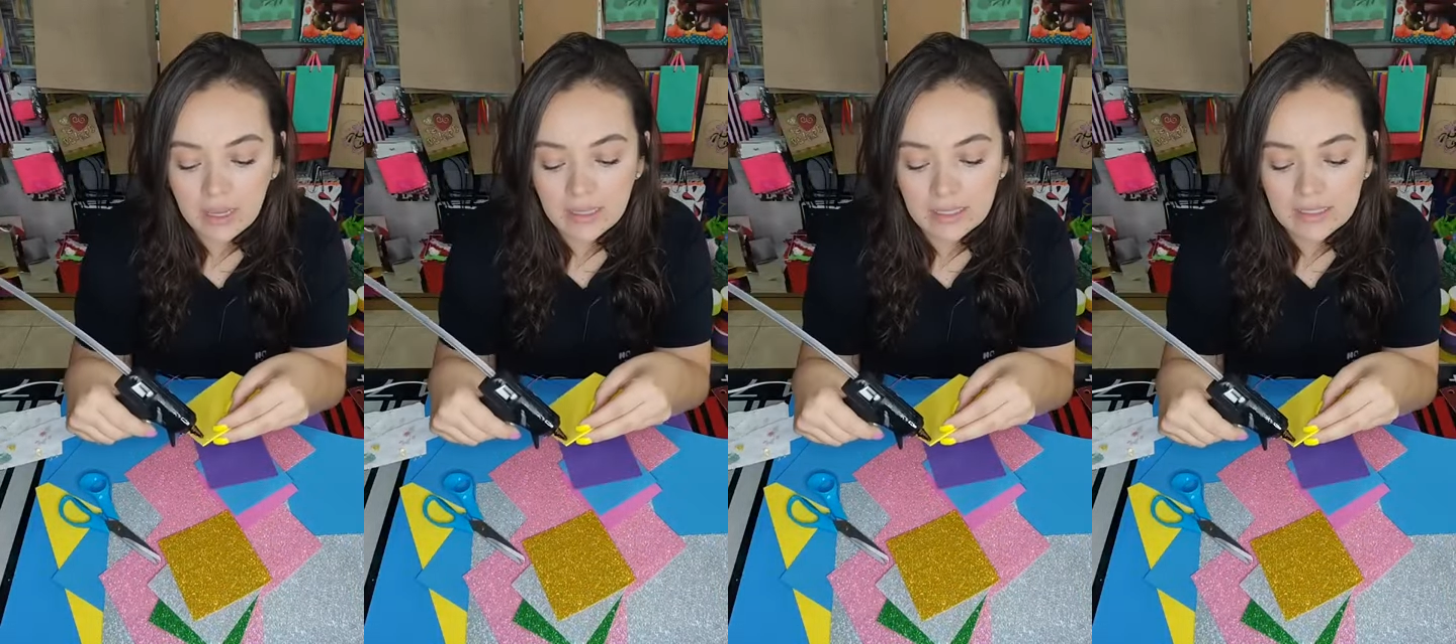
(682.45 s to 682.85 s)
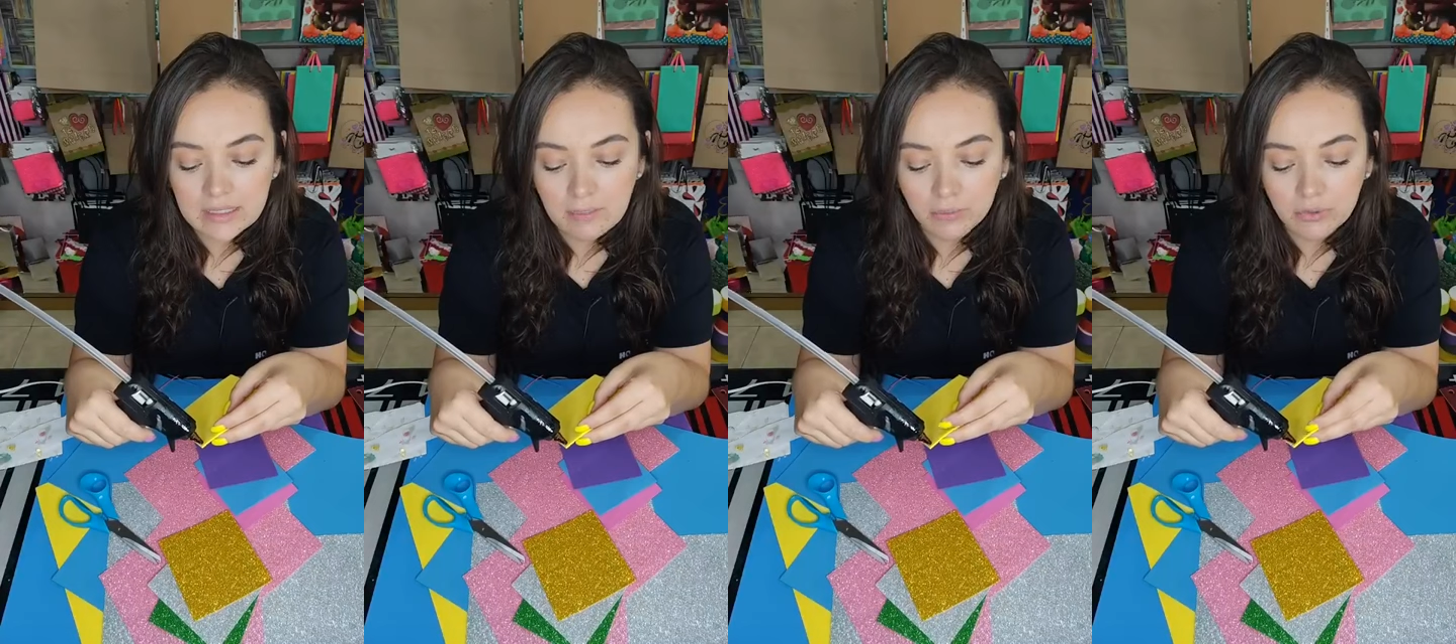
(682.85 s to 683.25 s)
en
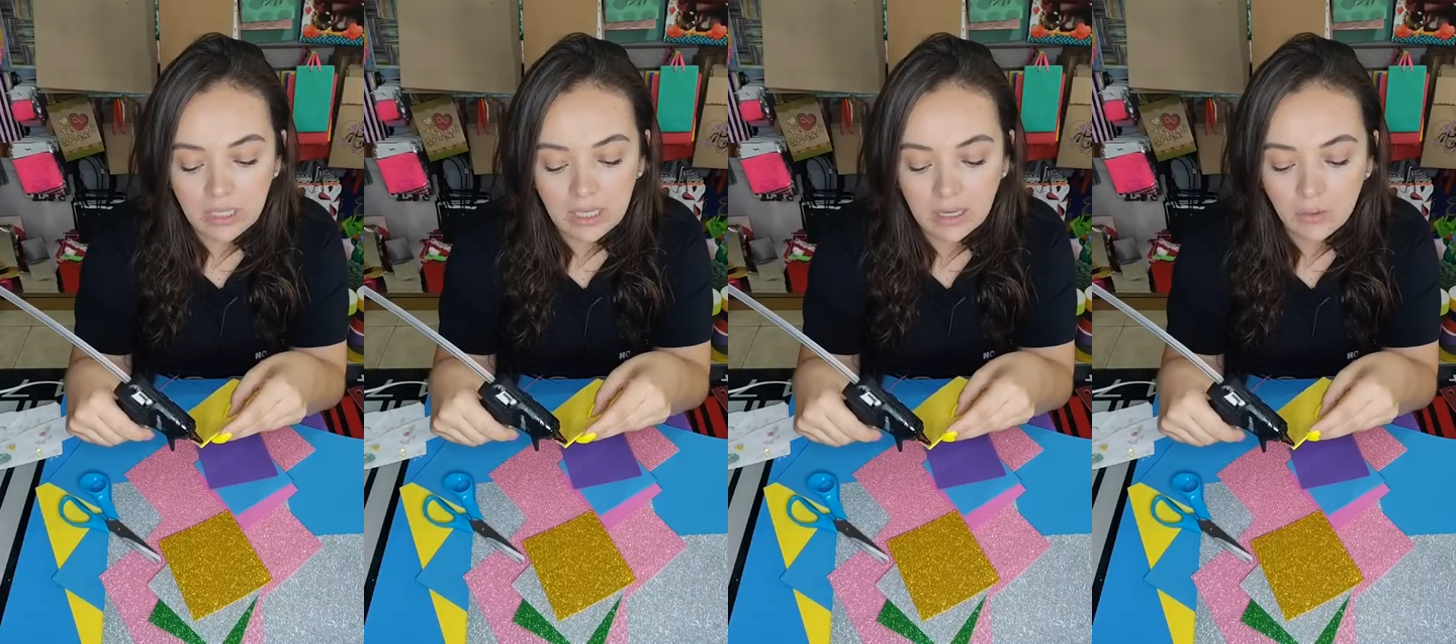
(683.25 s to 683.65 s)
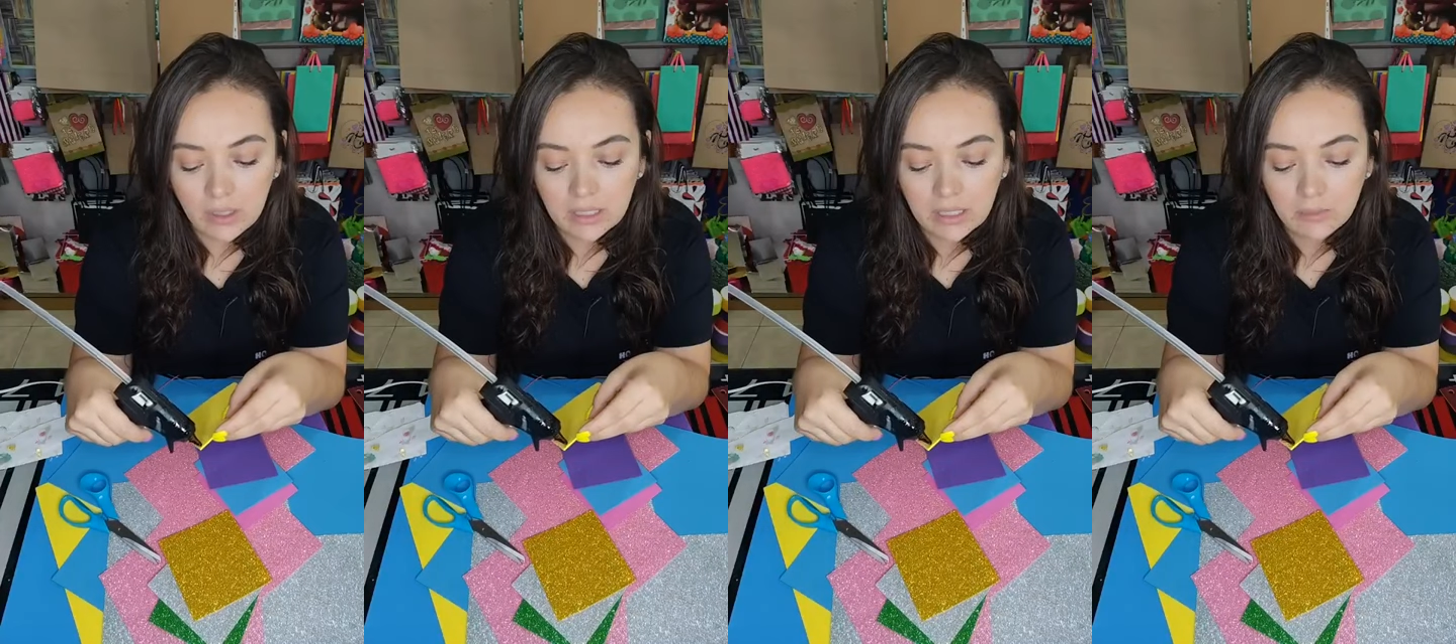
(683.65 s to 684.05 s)
esta puntica, en
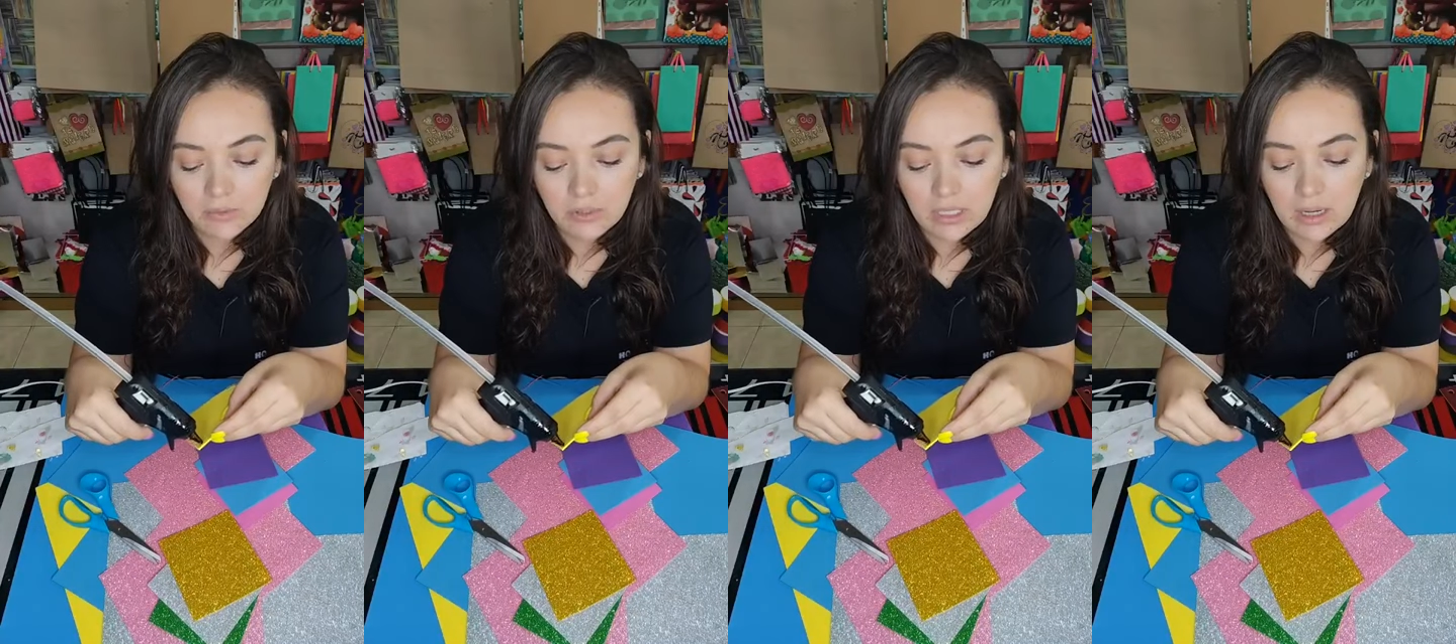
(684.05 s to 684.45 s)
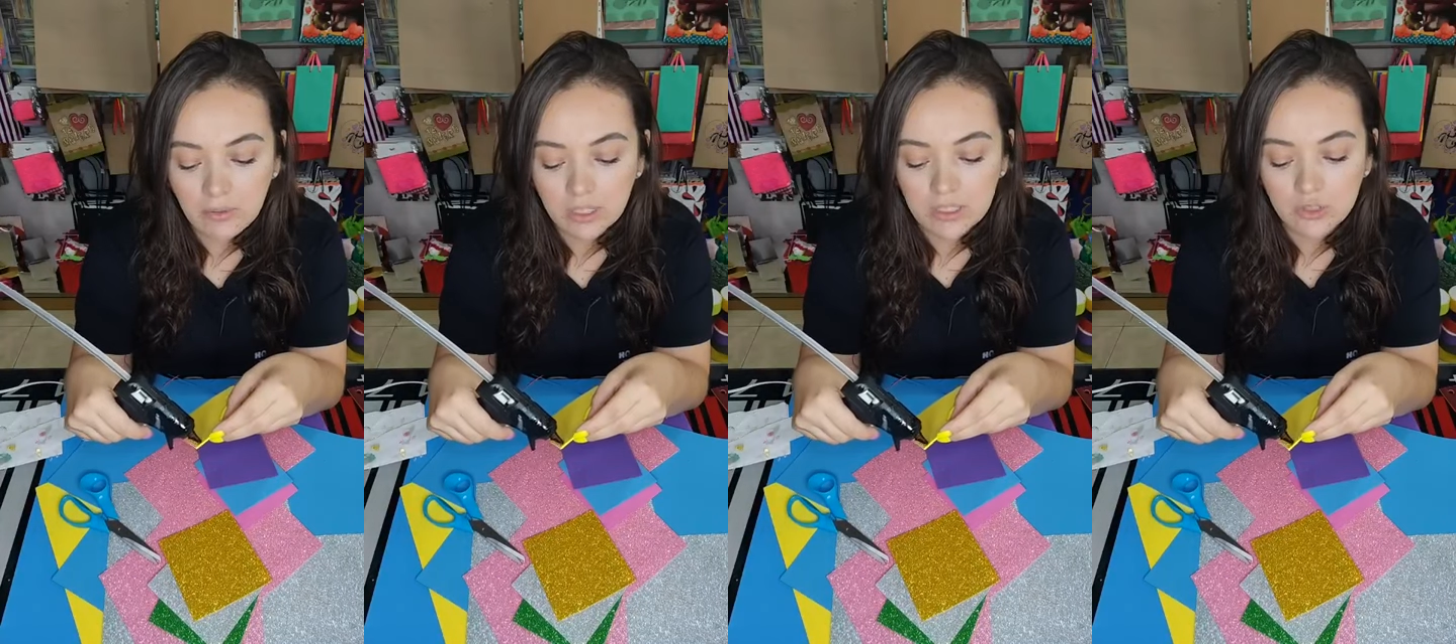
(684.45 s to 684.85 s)
cualquier puntica,
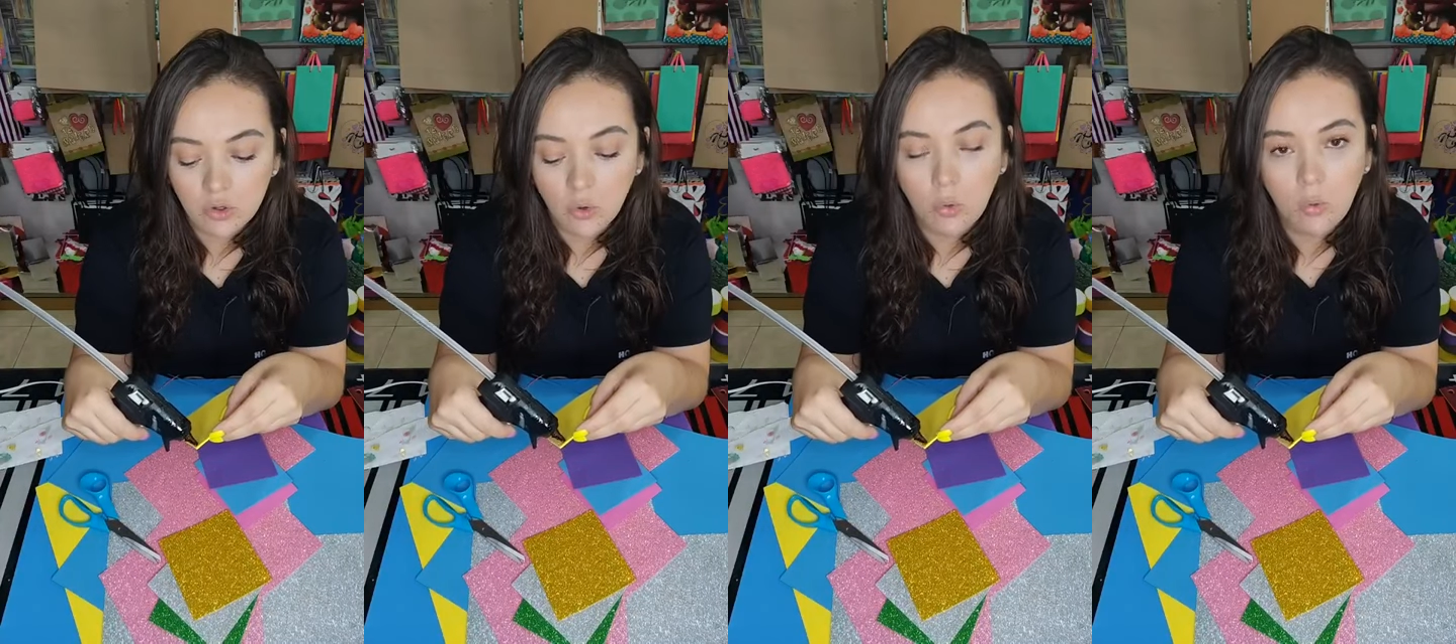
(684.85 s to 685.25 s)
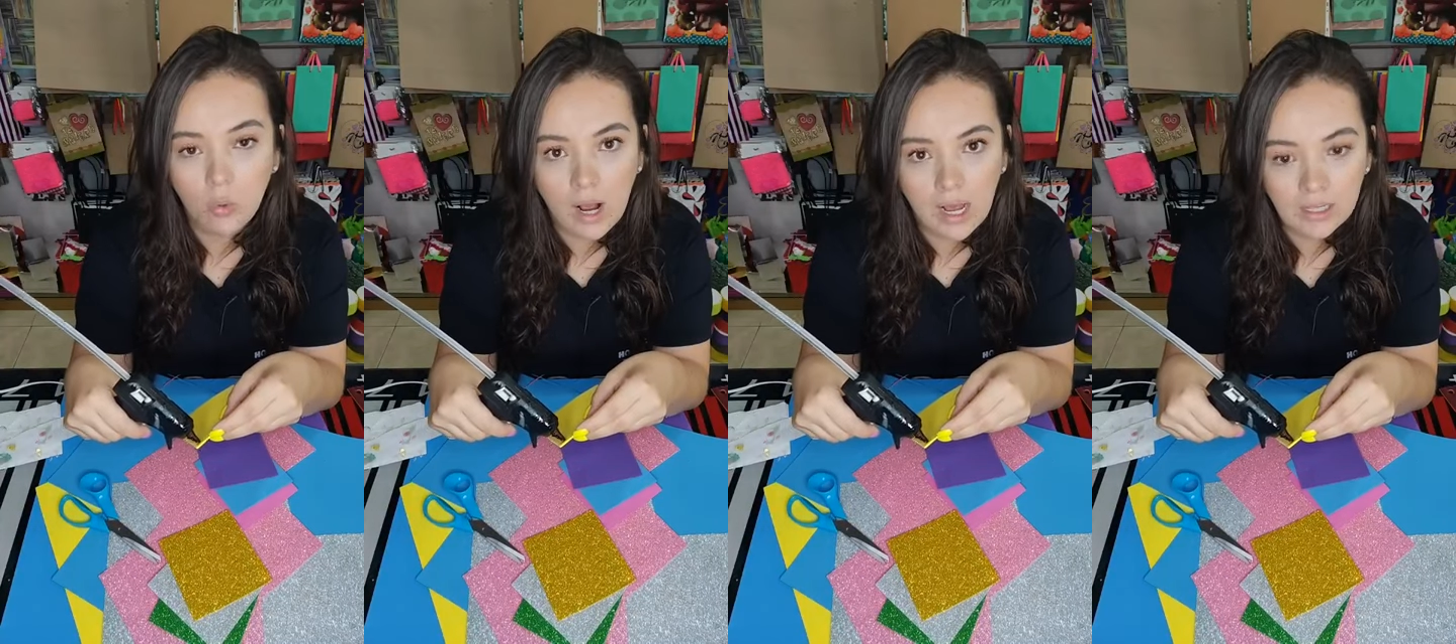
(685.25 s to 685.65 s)
porque son
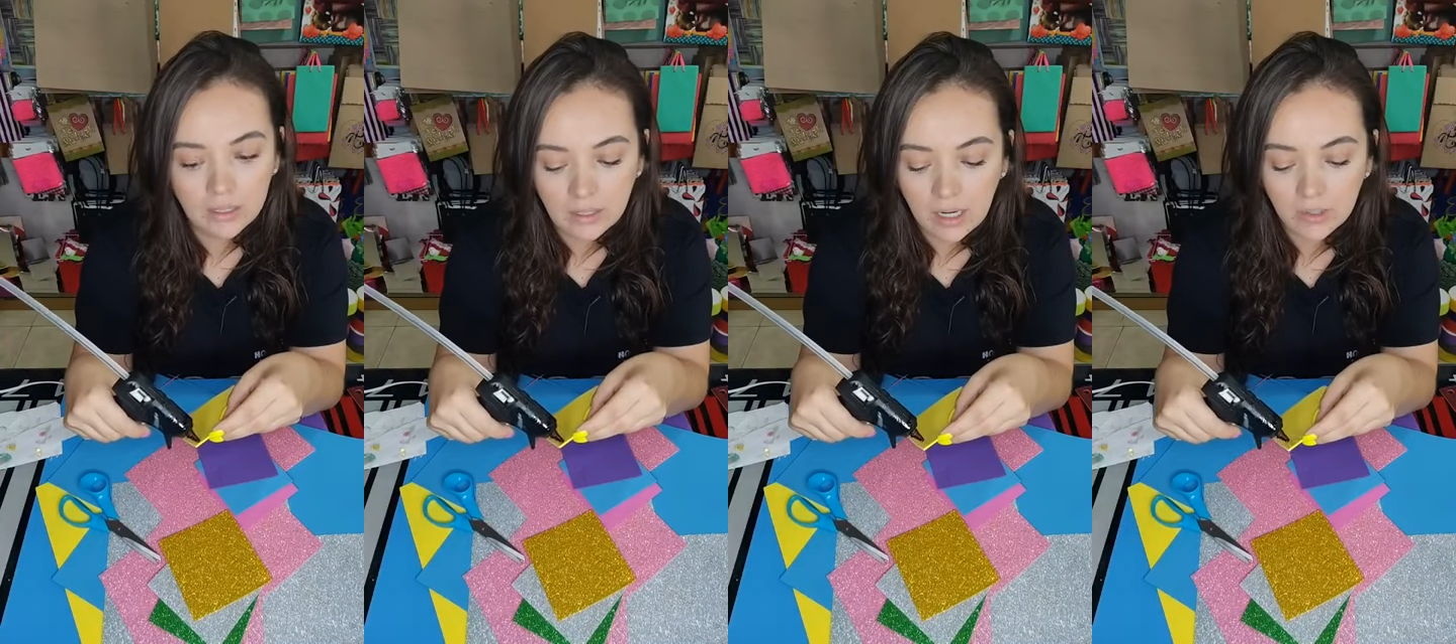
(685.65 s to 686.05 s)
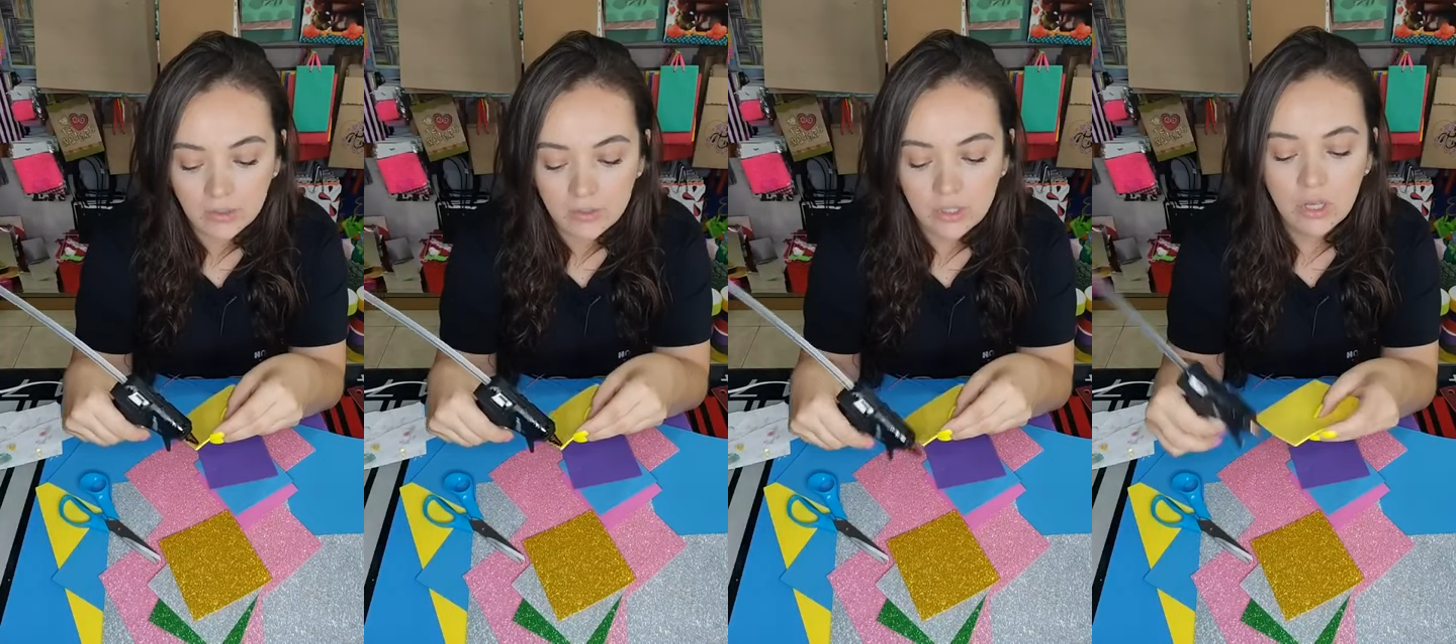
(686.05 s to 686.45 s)
cuadrados